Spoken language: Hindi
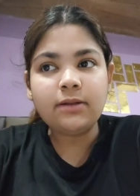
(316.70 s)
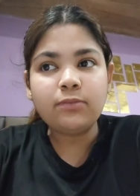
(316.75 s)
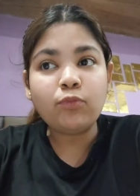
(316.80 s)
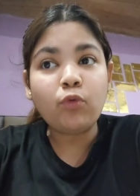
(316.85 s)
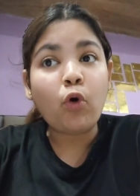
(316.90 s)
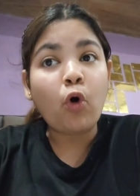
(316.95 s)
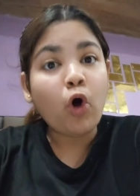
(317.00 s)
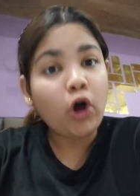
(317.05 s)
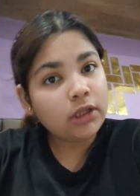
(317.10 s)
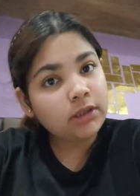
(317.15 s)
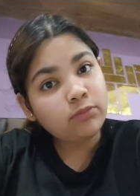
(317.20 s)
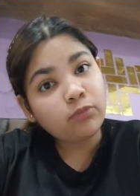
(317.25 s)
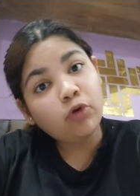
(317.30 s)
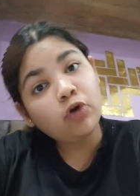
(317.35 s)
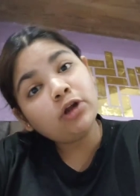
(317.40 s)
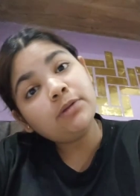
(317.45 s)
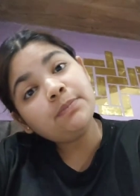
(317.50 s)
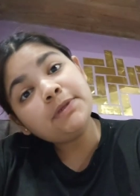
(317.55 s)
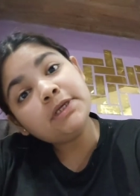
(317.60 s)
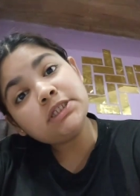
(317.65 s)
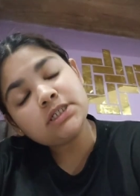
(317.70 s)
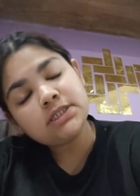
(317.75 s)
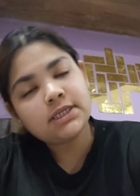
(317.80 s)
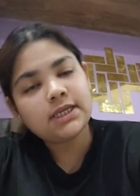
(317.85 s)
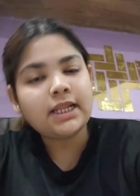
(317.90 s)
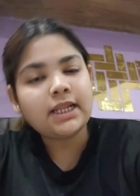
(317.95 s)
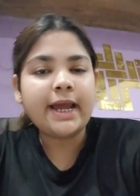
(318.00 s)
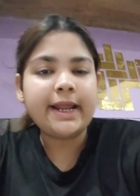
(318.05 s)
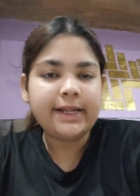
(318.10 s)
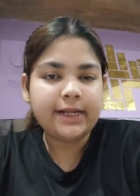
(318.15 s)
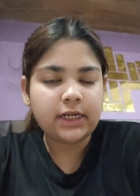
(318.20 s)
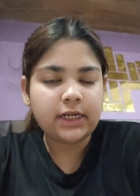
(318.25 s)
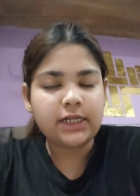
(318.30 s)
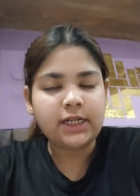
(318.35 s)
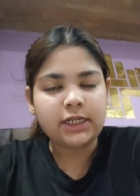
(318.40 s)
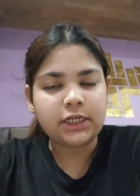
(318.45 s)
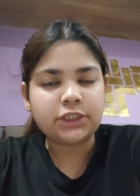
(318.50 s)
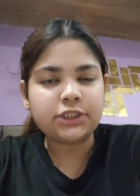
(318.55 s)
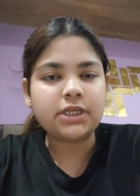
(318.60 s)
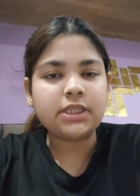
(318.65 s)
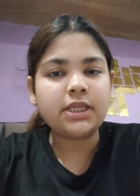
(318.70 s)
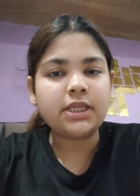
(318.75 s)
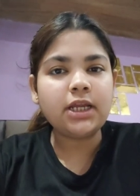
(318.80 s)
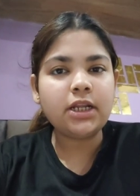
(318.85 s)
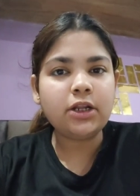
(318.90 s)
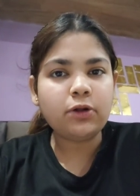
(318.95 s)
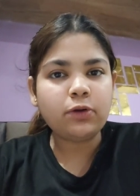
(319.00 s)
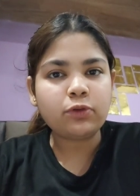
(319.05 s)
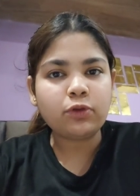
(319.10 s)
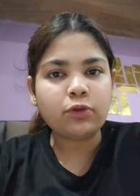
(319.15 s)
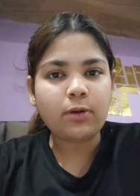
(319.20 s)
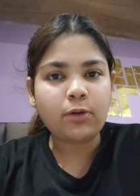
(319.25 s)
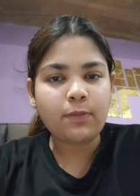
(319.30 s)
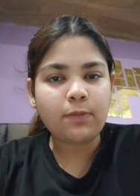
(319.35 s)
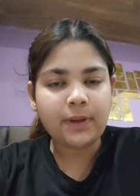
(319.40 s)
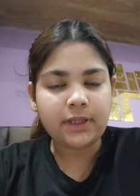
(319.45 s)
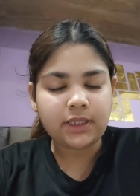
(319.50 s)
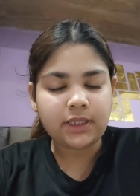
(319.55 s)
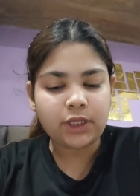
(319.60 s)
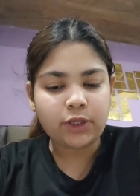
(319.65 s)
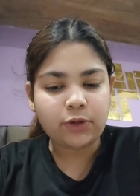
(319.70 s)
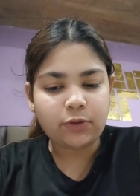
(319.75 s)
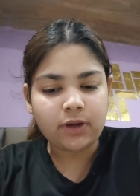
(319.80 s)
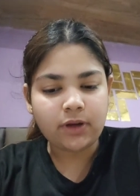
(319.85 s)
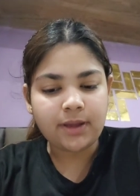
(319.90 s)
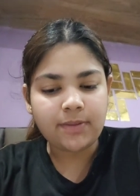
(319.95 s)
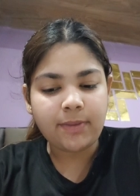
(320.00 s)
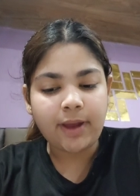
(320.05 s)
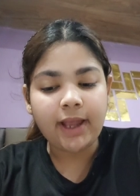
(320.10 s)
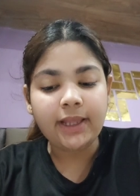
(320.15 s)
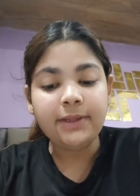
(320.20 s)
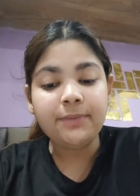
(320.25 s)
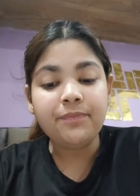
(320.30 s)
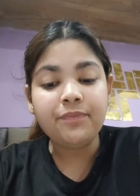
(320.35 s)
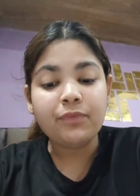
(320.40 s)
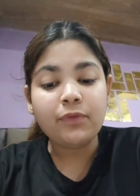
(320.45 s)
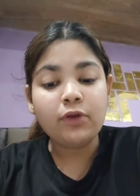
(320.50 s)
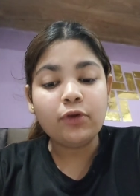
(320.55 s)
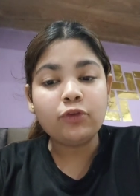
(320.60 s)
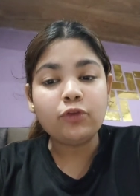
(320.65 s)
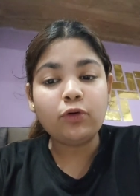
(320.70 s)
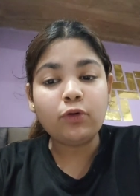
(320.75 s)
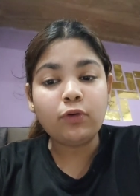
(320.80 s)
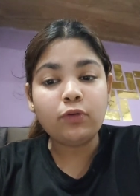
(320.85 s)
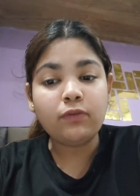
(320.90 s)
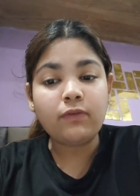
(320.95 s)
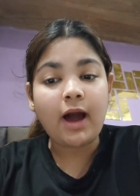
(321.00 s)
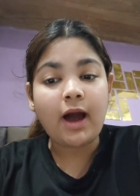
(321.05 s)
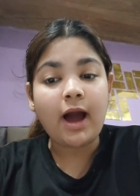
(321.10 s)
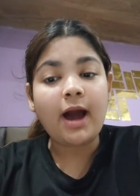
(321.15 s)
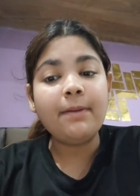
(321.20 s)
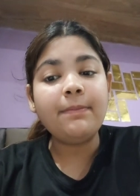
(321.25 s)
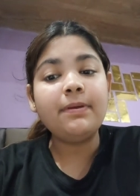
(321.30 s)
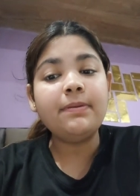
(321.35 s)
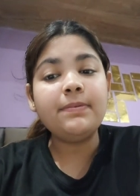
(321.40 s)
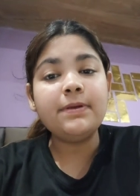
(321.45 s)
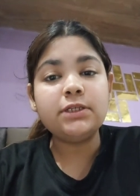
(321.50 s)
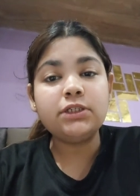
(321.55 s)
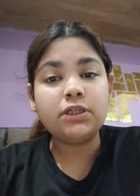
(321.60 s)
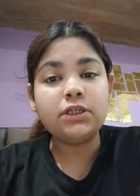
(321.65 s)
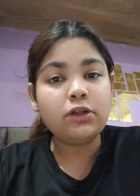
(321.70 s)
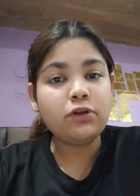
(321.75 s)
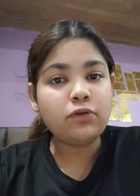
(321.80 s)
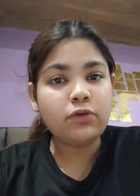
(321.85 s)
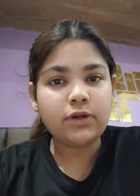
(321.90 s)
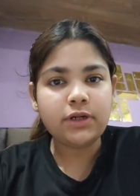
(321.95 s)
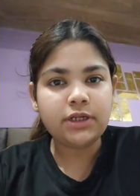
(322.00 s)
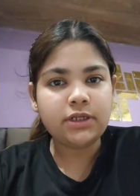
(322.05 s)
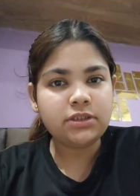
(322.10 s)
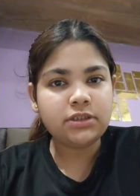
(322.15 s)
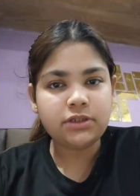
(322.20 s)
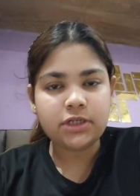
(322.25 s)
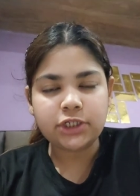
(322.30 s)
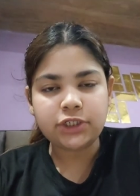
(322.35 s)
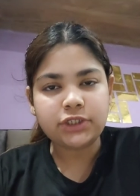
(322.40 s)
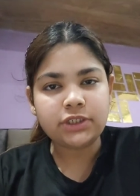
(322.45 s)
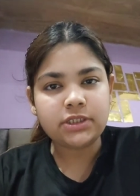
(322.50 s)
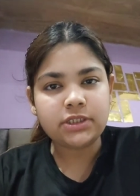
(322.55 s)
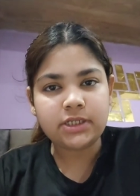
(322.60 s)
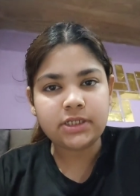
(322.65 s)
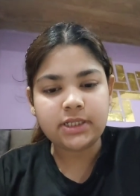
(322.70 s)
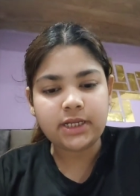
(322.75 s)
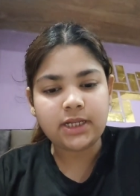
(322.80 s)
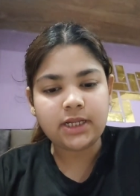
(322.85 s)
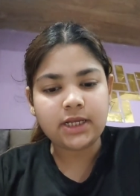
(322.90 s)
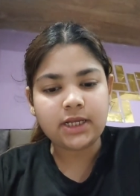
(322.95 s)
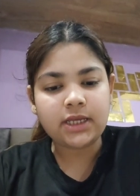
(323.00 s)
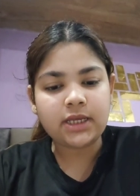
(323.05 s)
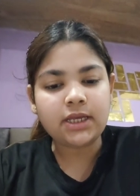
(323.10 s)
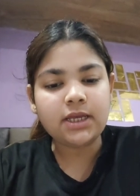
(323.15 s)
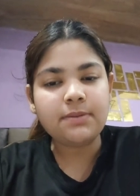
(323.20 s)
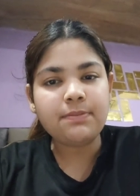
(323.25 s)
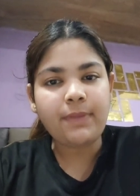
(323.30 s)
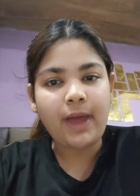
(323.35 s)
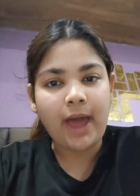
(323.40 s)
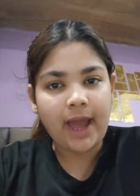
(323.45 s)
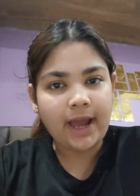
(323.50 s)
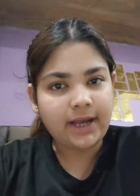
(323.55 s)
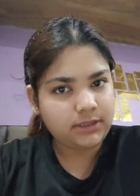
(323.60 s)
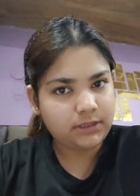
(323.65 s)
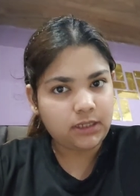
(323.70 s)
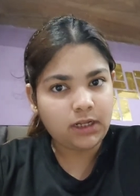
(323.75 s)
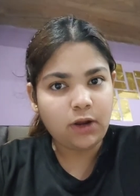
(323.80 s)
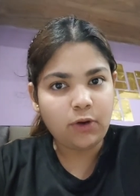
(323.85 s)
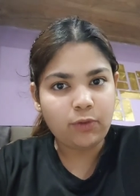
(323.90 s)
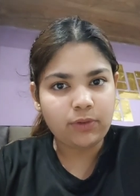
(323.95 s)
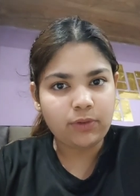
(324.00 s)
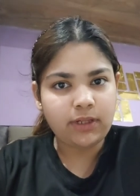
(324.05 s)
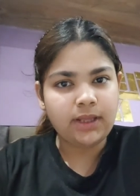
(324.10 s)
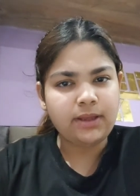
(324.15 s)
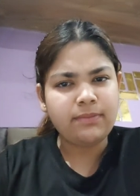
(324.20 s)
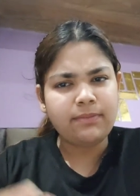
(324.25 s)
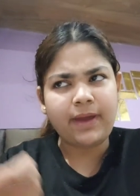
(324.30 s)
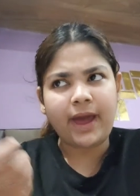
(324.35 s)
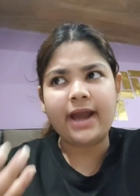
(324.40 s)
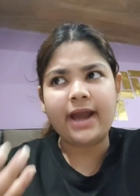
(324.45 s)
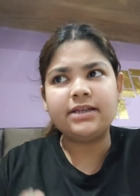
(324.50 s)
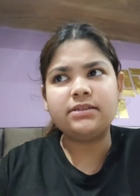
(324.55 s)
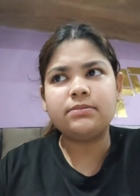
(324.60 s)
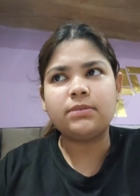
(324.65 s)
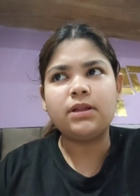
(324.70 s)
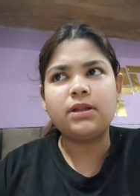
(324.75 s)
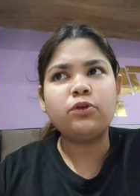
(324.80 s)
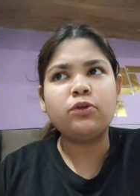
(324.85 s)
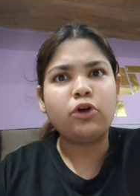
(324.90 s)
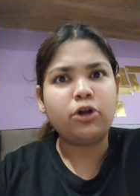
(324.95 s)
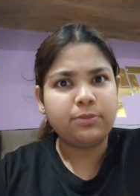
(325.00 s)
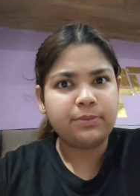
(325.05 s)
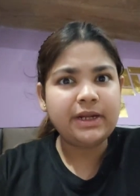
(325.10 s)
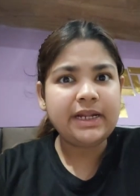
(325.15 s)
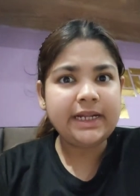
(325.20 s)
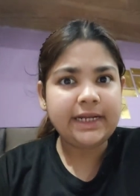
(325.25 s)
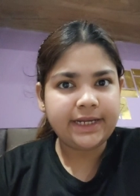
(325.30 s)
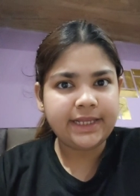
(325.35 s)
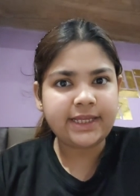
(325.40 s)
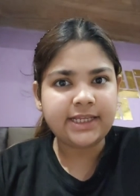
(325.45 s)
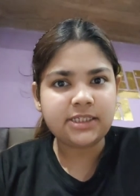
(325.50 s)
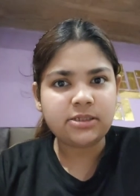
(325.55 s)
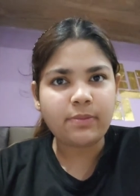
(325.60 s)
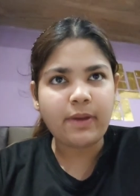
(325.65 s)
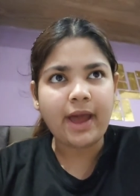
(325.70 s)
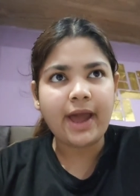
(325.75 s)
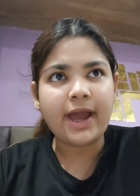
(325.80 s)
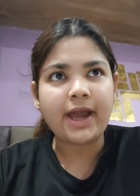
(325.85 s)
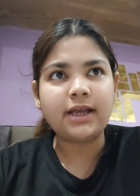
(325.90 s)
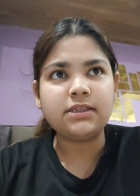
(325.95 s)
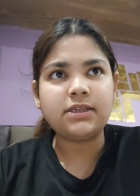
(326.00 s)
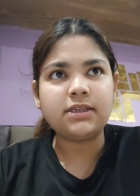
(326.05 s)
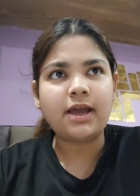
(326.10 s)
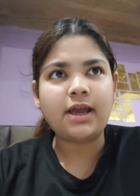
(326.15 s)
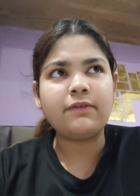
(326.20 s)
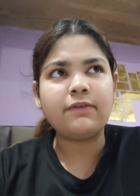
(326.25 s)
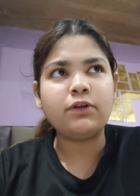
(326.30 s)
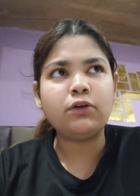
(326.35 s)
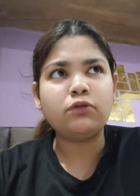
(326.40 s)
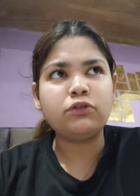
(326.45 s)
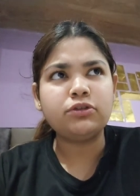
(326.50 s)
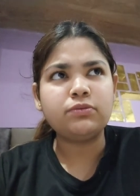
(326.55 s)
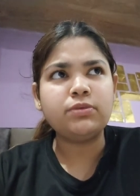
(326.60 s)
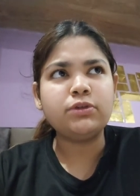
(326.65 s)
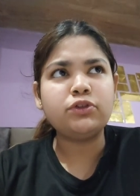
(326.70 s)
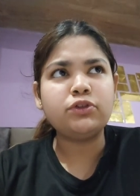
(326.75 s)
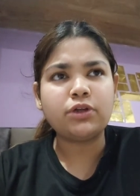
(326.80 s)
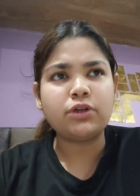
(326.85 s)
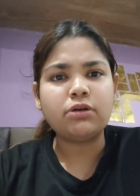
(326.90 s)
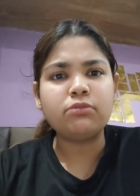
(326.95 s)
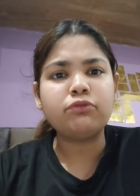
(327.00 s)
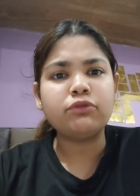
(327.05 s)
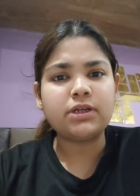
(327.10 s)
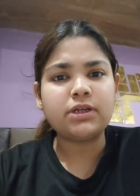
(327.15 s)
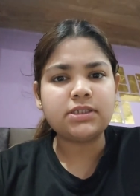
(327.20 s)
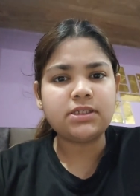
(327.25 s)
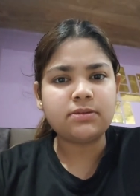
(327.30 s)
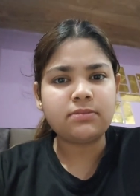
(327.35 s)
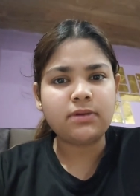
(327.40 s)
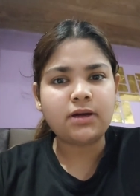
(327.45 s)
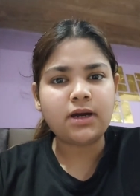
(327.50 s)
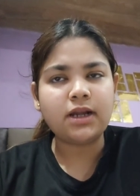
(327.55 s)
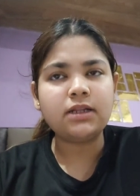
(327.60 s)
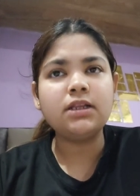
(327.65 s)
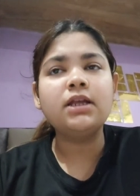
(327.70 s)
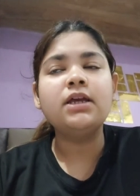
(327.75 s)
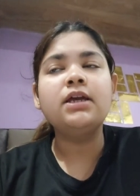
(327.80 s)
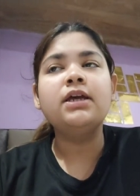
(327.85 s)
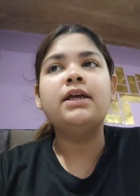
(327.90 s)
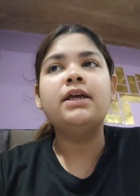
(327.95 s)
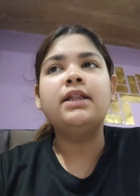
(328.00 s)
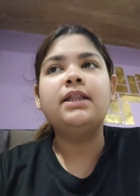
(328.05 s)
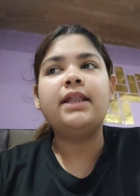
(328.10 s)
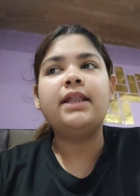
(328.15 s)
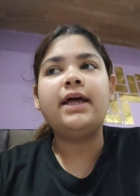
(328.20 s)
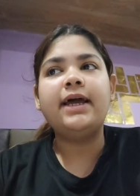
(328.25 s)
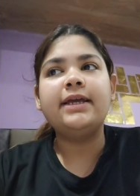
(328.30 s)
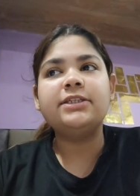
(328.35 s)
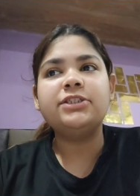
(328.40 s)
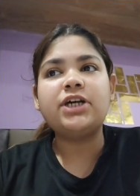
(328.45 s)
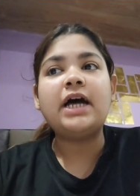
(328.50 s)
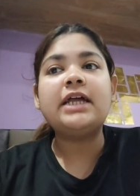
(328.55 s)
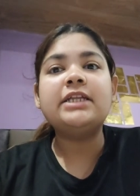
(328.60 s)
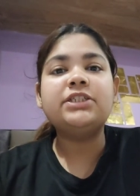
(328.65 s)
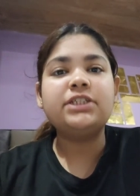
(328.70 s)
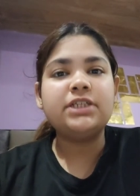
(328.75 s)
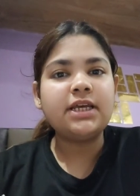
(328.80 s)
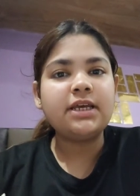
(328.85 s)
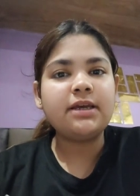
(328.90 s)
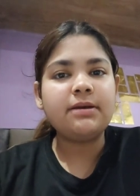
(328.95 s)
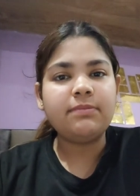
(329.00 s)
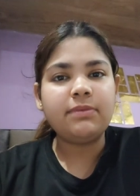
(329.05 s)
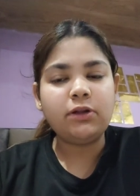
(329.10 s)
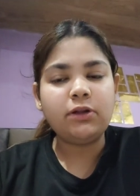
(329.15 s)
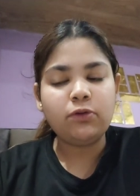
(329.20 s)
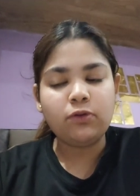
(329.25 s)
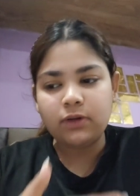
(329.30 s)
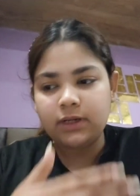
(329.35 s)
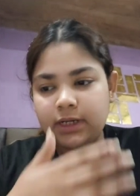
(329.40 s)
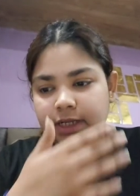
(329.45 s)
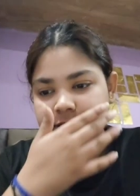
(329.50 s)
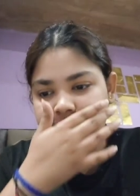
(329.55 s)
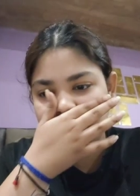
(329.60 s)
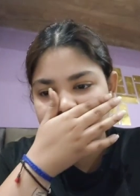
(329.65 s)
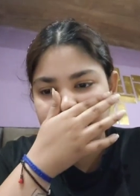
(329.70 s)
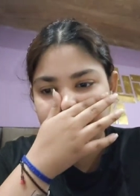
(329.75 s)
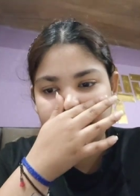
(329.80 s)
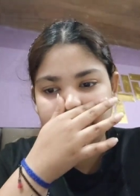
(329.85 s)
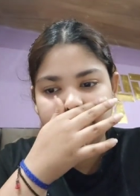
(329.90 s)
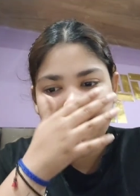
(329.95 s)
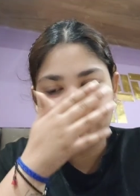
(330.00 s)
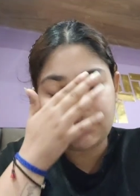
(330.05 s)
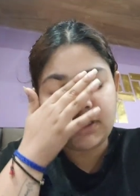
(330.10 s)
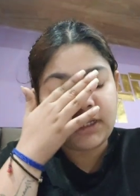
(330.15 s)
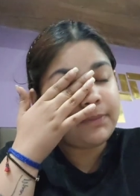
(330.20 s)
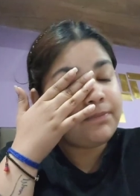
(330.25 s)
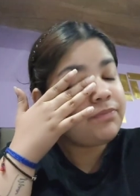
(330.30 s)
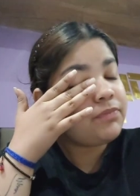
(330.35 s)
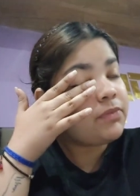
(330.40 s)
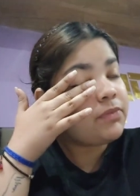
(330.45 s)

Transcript: बहुत बहुत पीछे से लाइन लगने लग जाती है इन लोग तो आपको पता ही होगा ये बात तो वहाँ पे पीछे इन लोगों ने इंस्ट्रक्शंस ये दे रखे कि बैग्स अलाउड नहीं है बैग्स मतलब नॉर्मल लेडीज़ बैग्स या फिर कुछ भी छोटा मोटा सामान लाइक चार्जिंग केबल लोग ले जाते हैं अपनी